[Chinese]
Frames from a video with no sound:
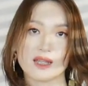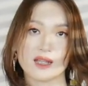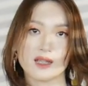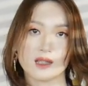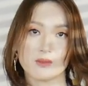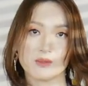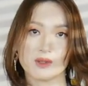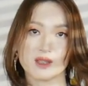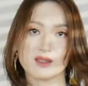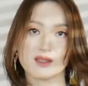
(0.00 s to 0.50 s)
它
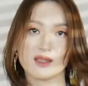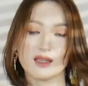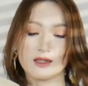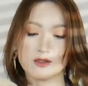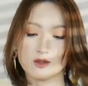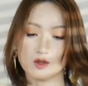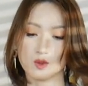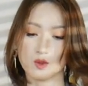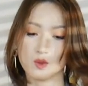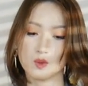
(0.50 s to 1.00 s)
里边
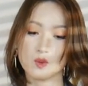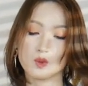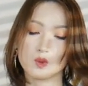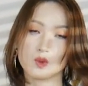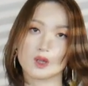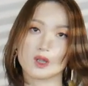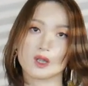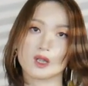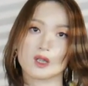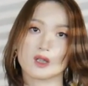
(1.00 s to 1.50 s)
填充
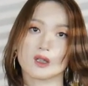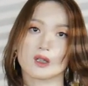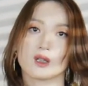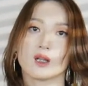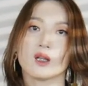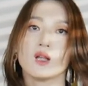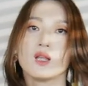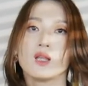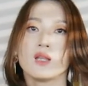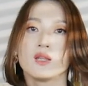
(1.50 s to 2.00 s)
物是
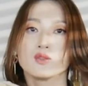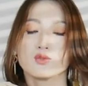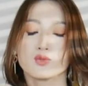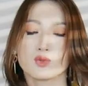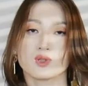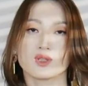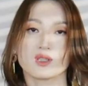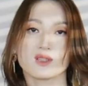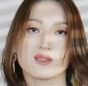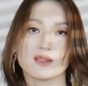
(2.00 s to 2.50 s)

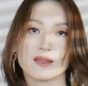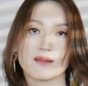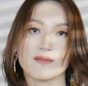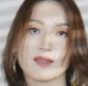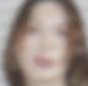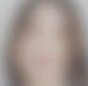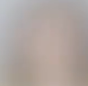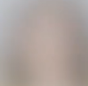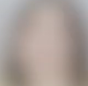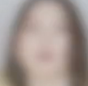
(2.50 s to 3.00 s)
聚酯纤
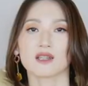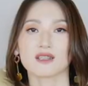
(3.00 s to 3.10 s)
维。